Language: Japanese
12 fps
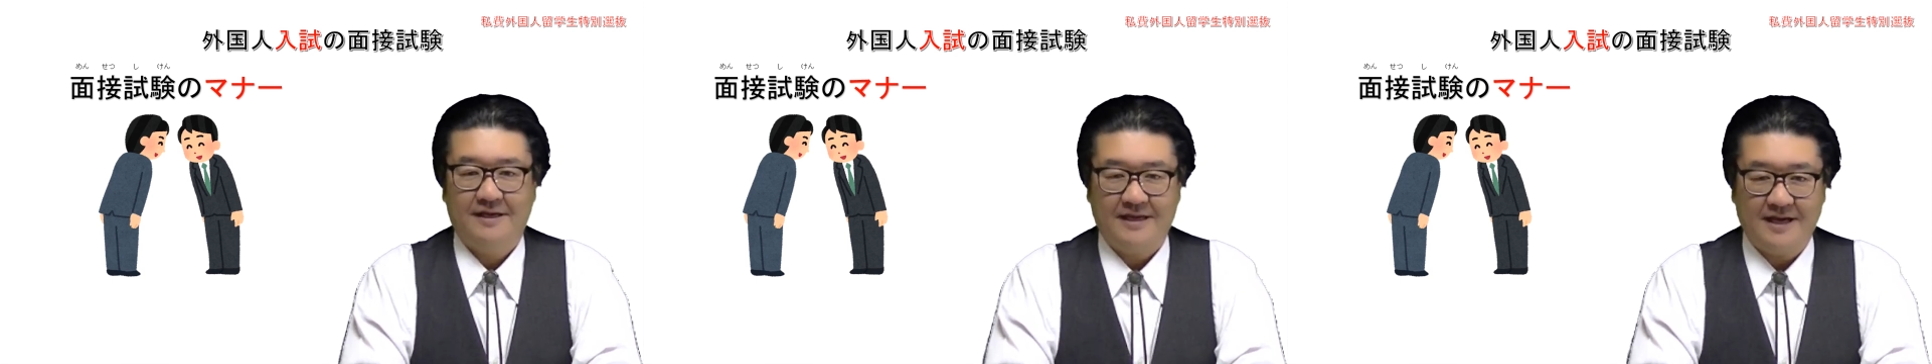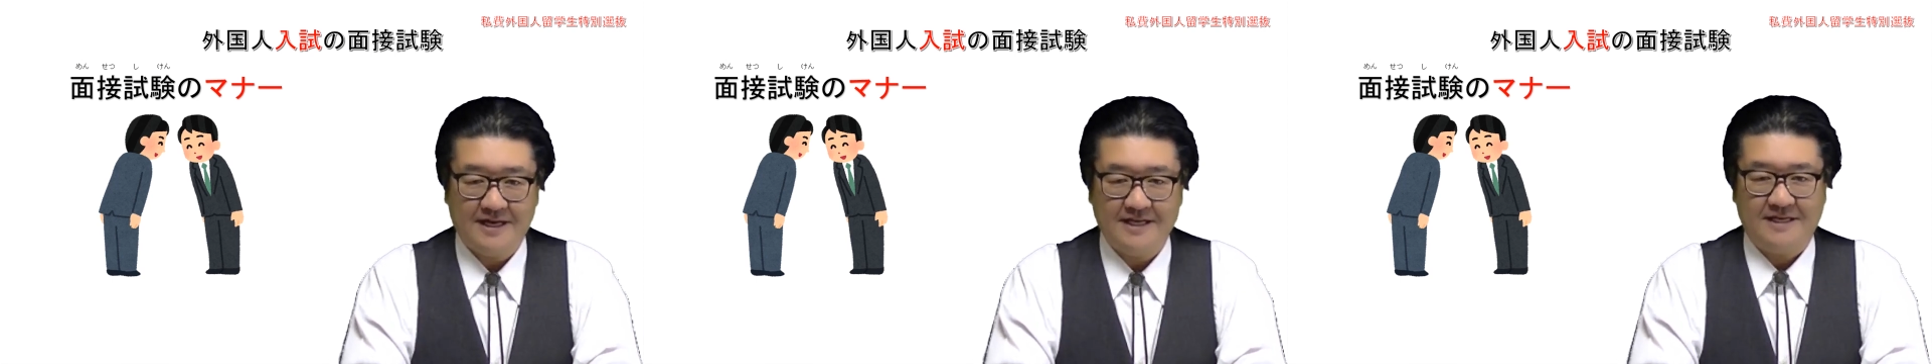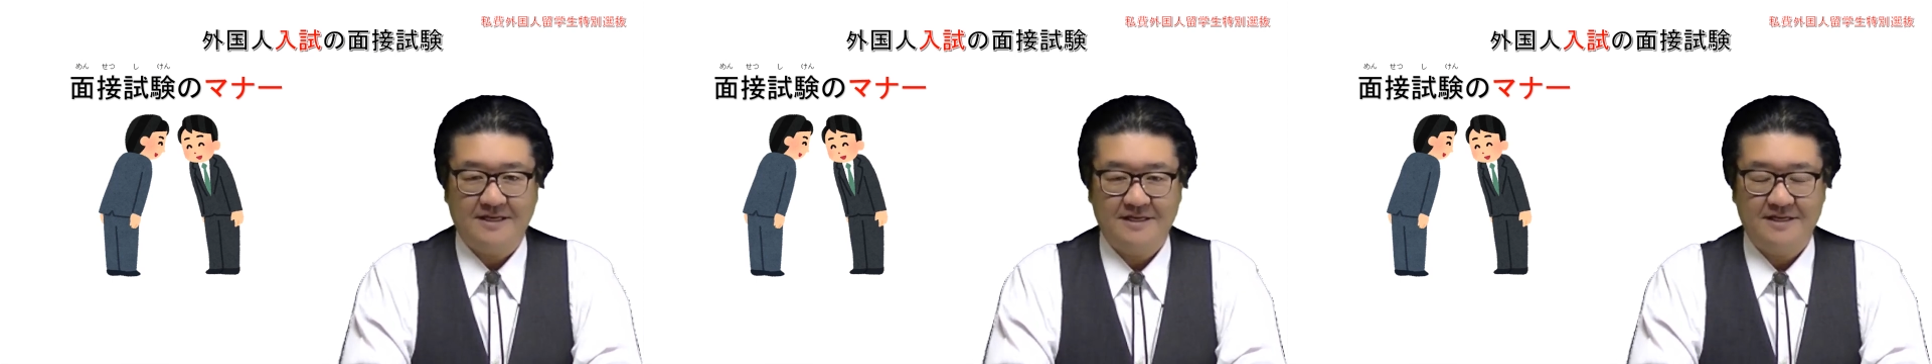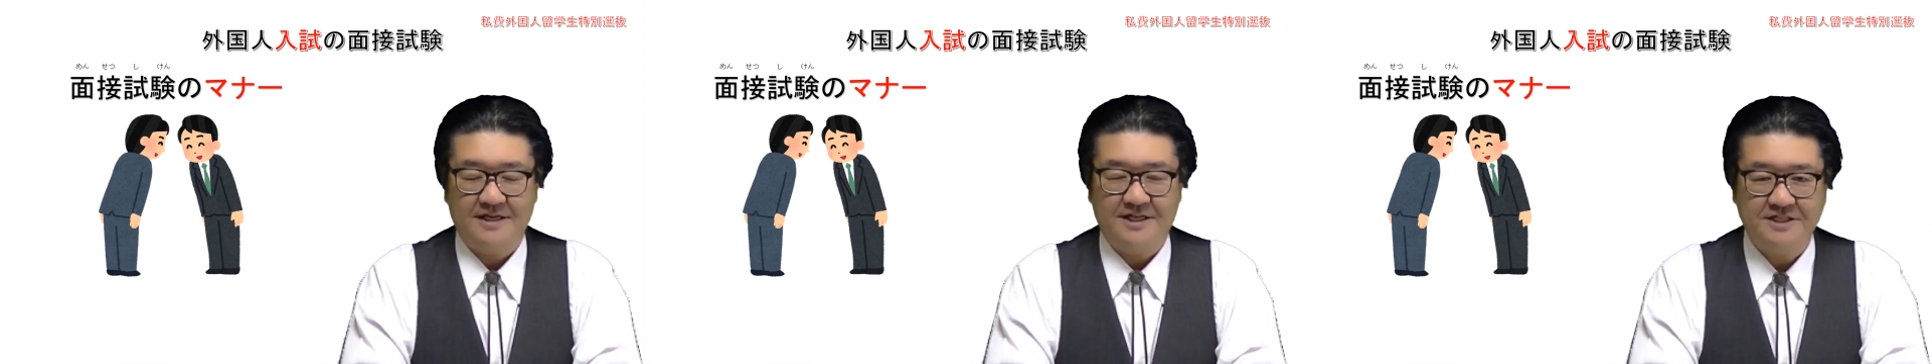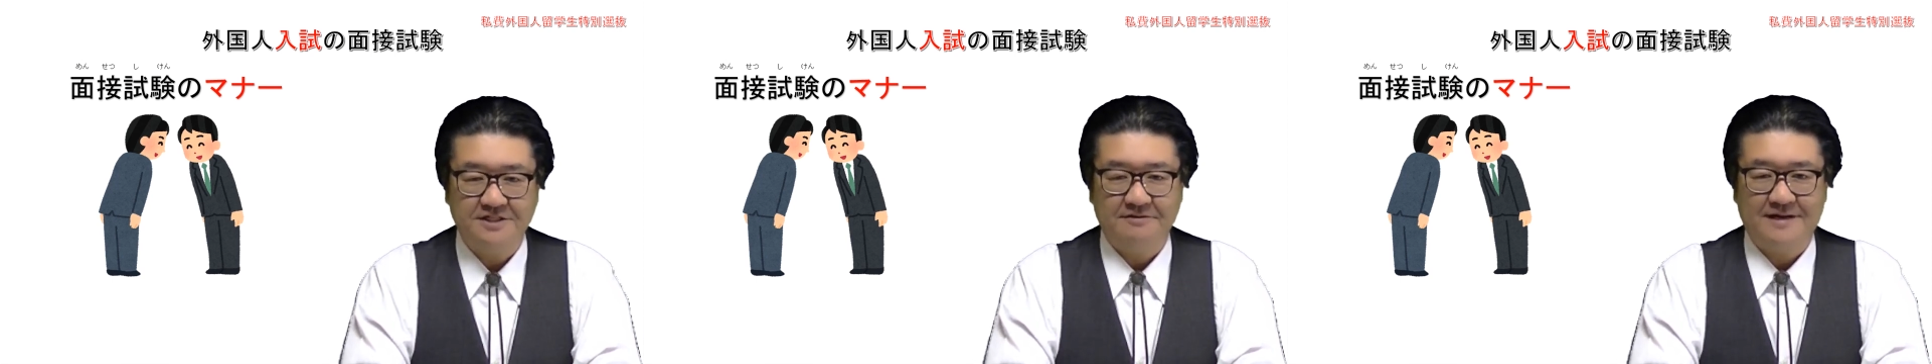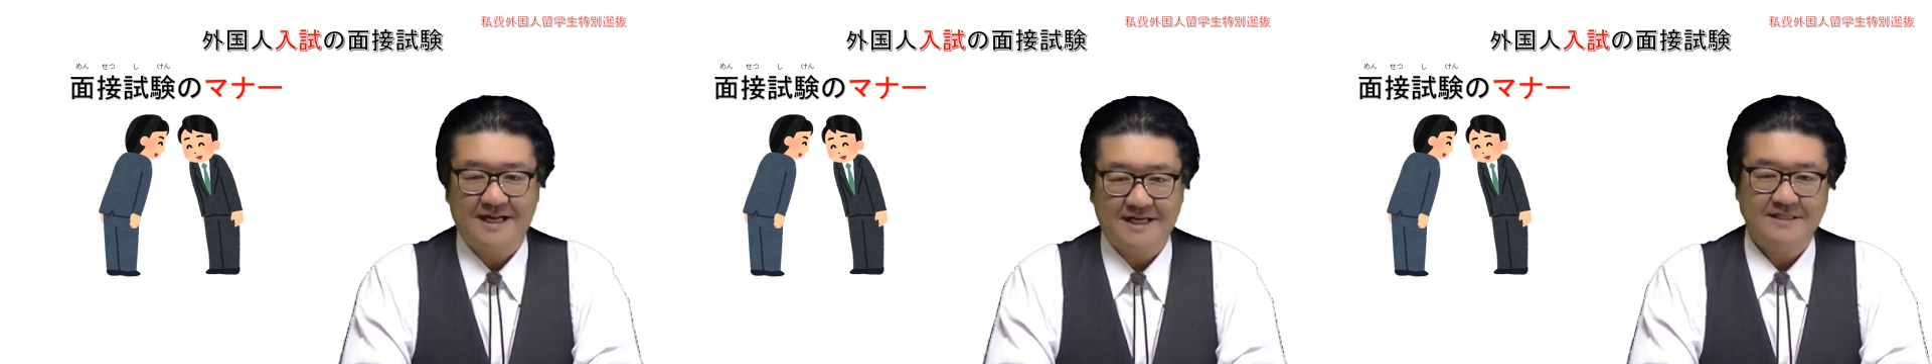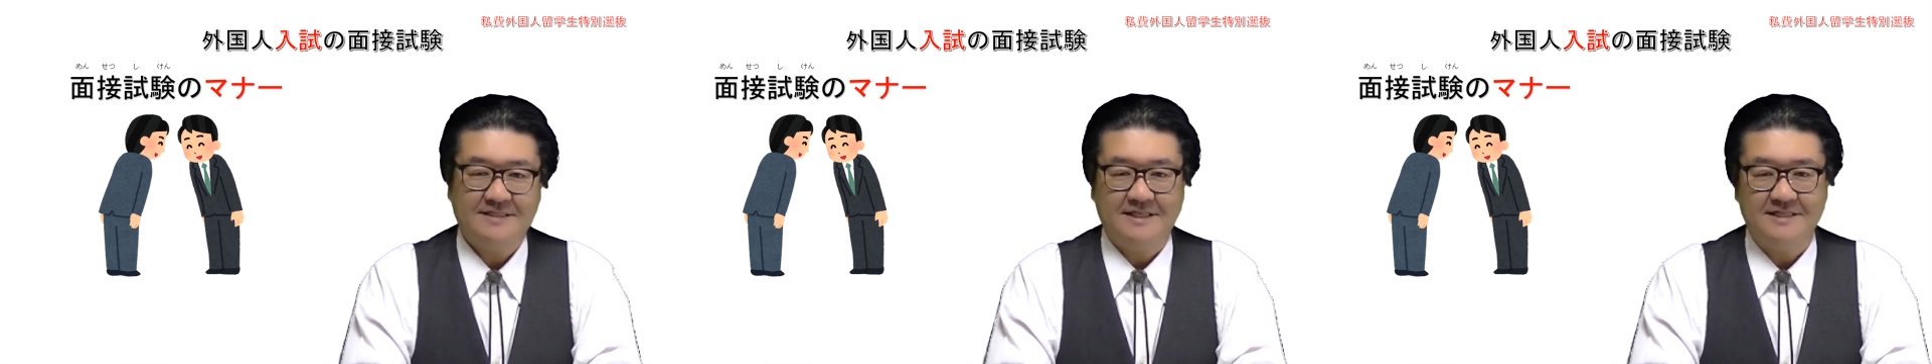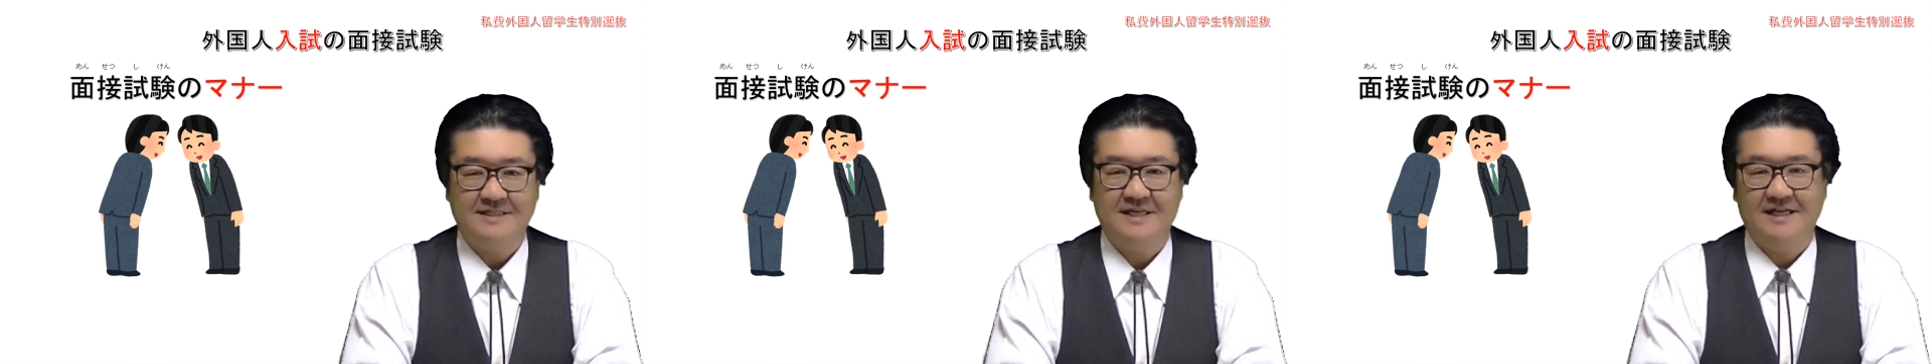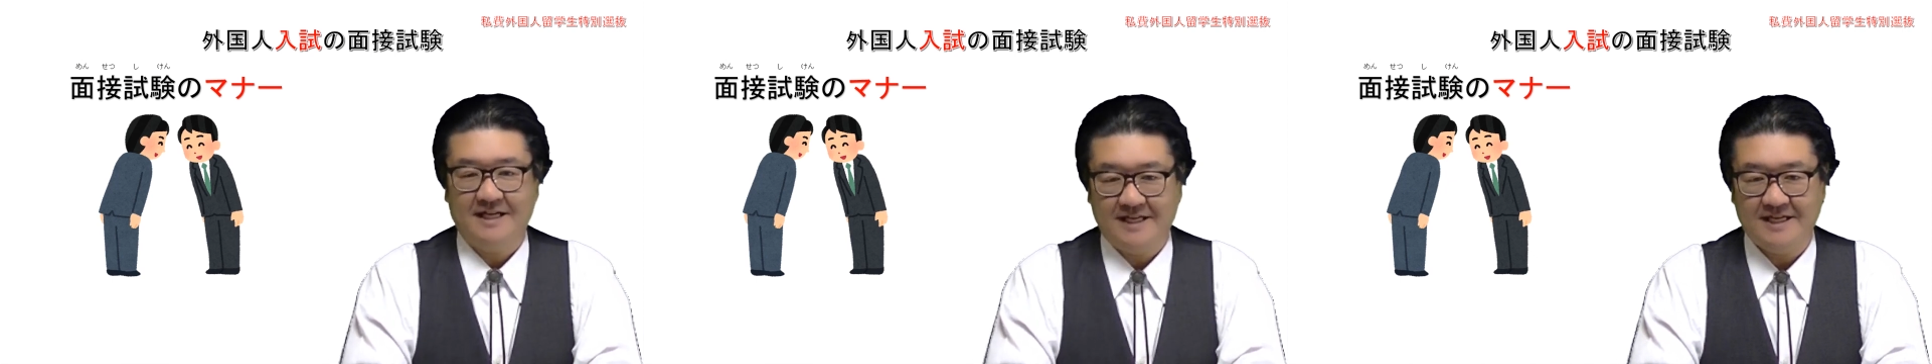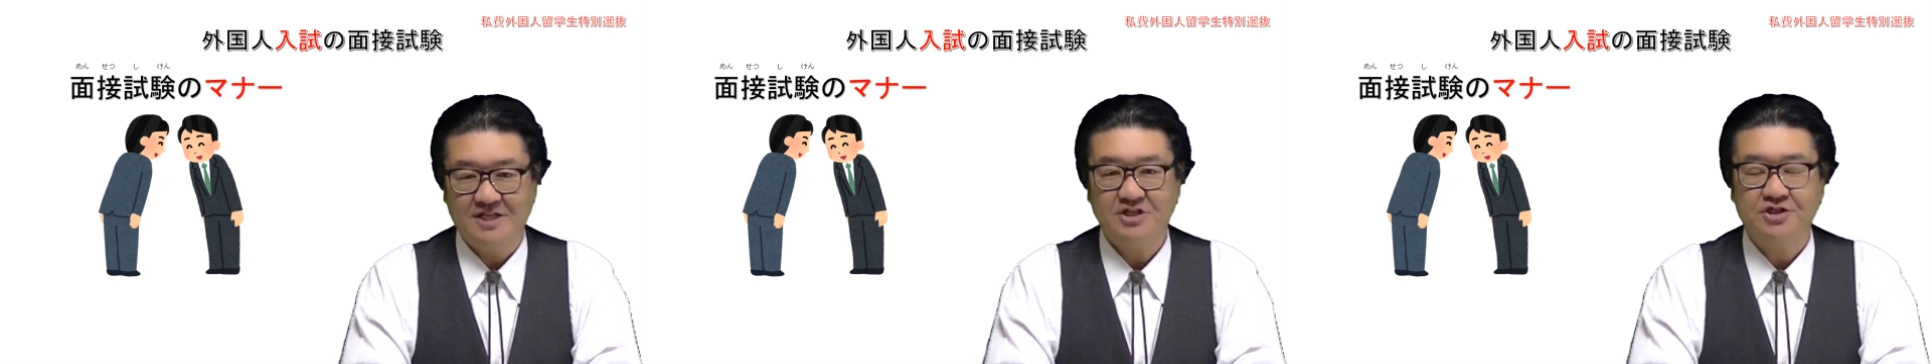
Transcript: やはり一度は先生なり